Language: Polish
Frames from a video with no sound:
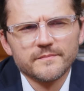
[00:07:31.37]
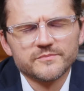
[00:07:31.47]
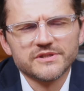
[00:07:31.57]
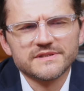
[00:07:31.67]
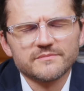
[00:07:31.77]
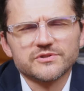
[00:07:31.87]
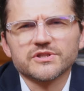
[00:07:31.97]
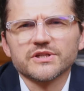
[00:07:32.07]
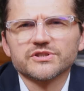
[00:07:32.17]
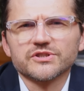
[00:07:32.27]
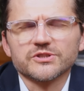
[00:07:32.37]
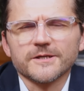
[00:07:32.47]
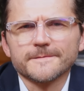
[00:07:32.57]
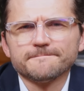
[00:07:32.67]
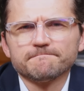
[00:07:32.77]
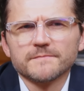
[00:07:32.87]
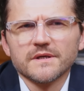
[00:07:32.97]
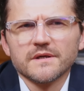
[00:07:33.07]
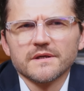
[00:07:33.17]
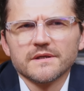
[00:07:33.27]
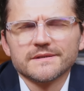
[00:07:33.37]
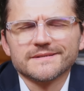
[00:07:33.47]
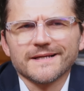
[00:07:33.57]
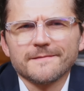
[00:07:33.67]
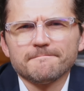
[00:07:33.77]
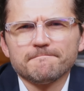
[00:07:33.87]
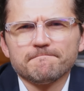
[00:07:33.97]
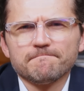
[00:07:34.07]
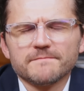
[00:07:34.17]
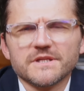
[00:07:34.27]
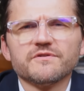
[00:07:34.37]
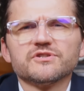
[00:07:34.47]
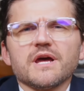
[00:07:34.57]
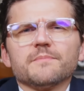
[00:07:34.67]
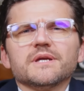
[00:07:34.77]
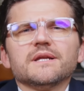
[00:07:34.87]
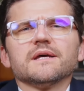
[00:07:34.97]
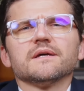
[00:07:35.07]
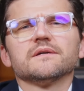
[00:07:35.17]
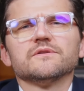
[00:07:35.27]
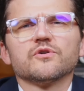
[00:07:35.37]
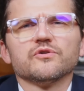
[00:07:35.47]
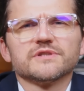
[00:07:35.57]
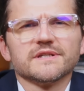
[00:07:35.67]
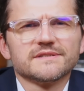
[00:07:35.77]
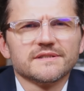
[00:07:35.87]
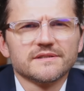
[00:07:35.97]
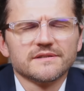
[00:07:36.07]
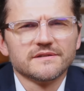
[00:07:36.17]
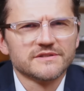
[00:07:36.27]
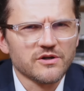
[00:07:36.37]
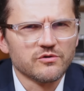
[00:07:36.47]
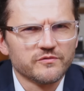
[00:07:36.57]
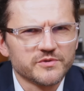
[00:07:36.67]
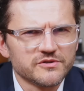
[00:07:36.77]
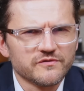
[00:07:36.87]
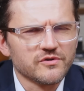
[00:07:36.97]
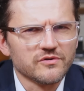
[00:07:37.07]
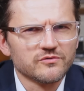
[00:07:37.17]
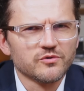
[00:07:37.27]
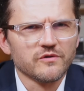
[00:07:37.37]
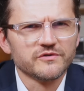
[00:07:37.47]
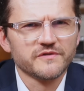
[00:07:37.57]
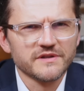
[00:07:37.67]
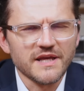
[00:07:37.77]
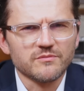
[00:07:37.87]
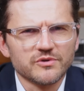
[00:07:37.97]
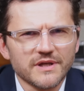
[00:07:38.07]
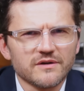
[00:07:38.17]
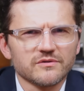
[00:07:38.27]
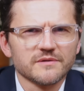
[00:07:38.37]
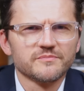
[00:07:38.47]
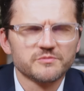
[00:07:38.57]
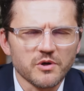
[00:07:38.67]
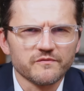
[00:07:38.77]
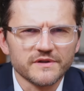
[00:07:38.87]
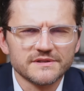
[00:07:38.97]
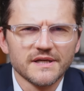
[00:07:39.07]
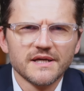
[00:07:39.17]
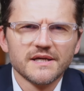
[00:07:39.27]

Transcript: Przyznam szczerze, że sam nie wiedziałem, ile do końca jest tych grzechów przeciwko Duchowi Świętemu i jak one brzmią, więc